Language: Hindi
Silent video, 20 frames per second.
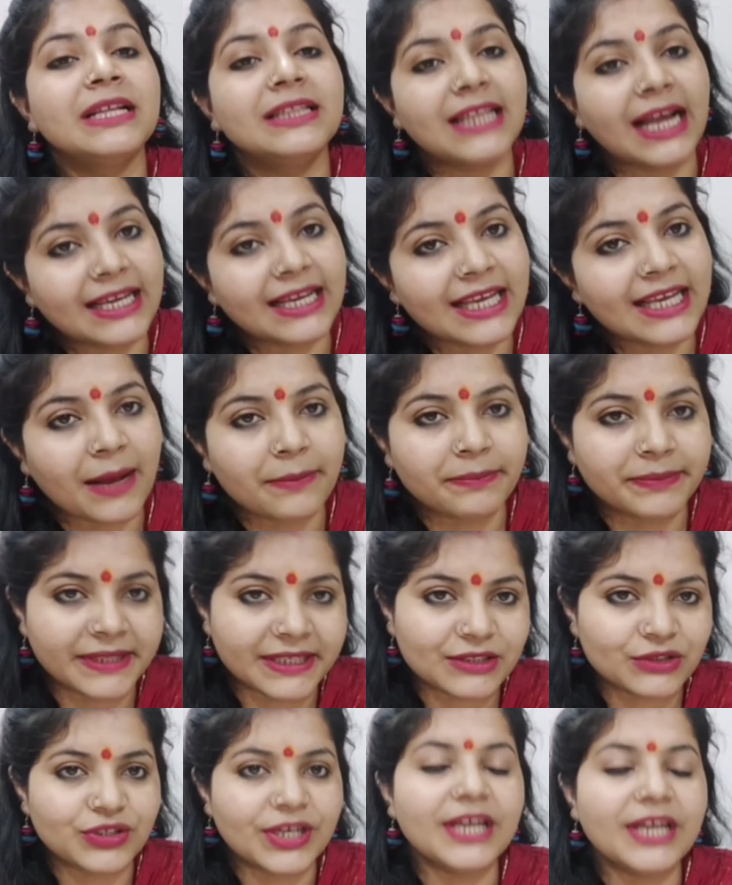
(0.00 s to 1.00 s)
ताकि आप
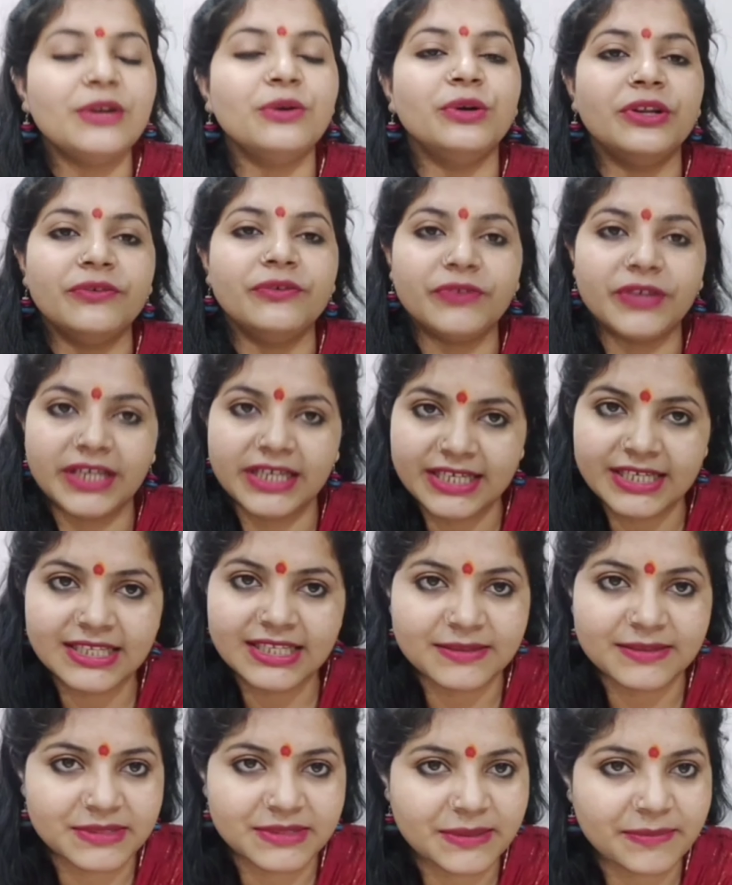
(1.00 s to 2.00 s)
तक जो है नोटिफिकेशन
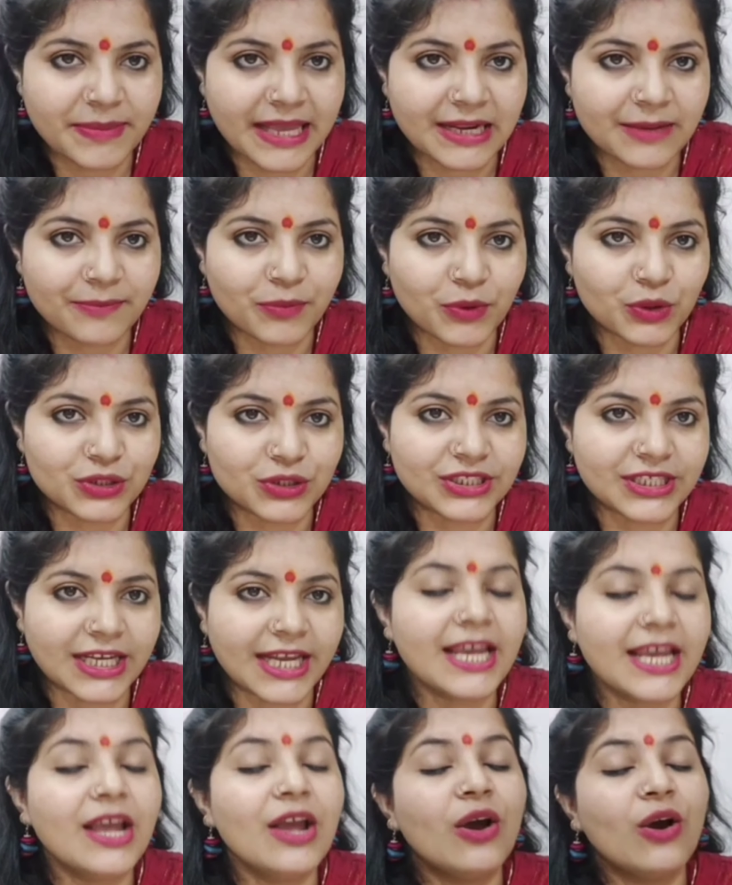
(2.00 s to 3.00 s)
सबसे पहले पहुंच
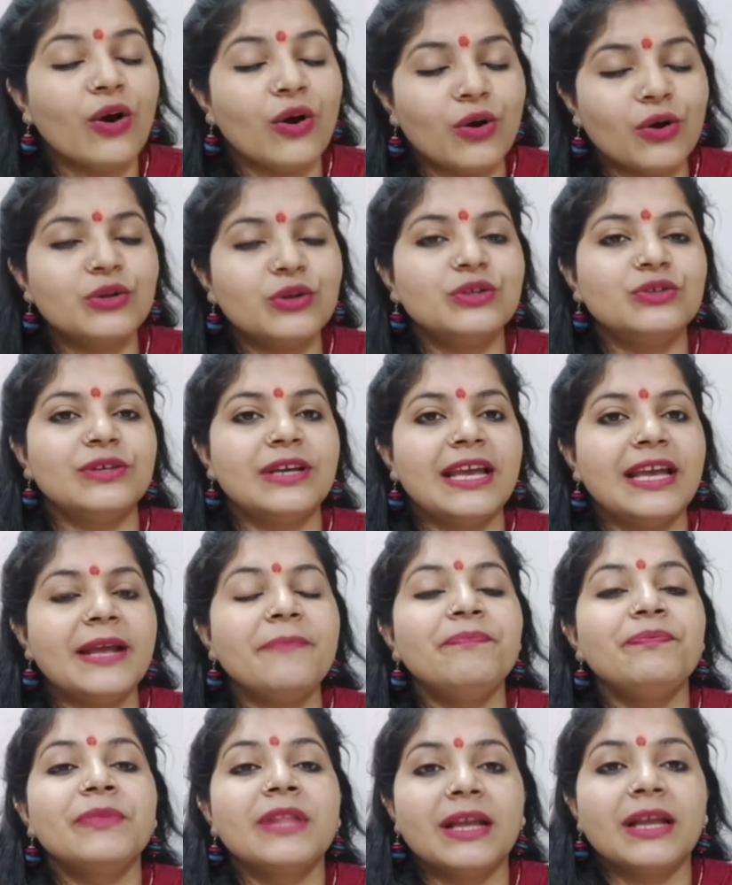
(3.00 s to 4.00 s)
जाए और जो
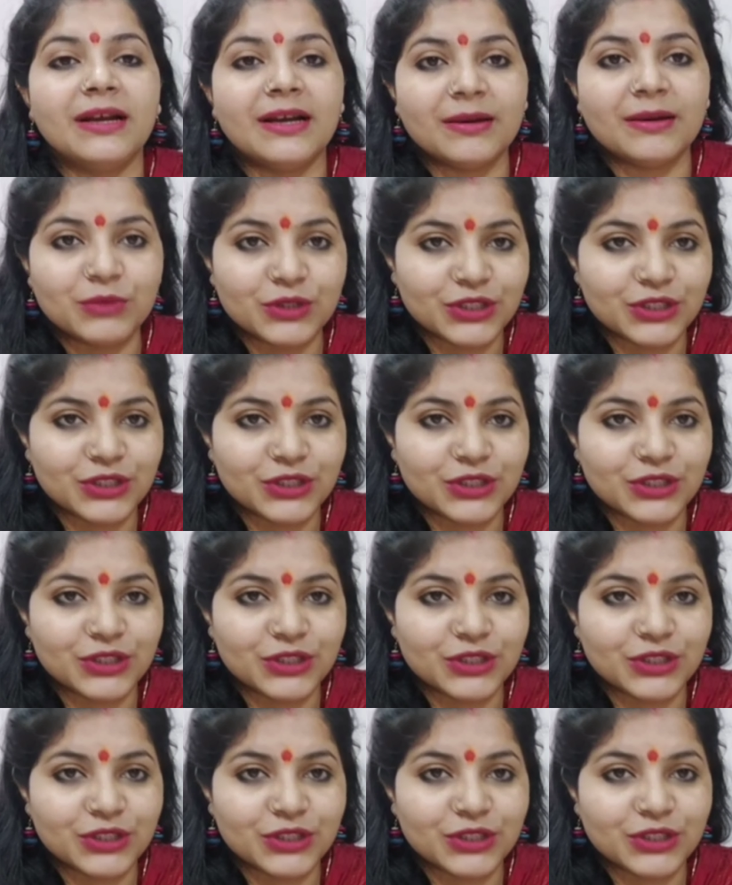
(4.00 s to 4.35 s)
है आ,